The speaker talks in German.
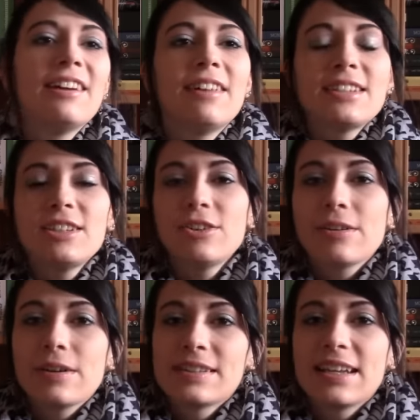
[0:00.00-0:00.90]
Was ich
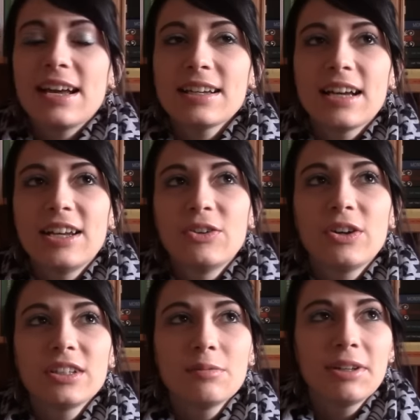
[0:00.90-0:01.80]
noch kurz sagen kann,
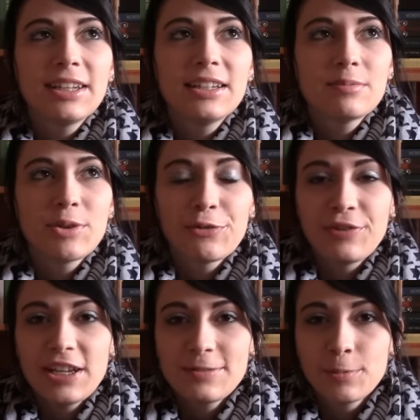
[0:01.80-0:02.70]
irgendjemand hatte mir auf
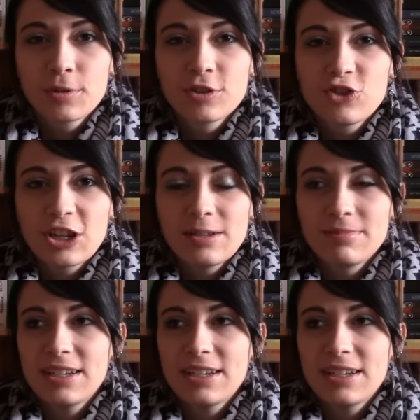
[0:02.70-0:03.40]
Facebook geschrieben,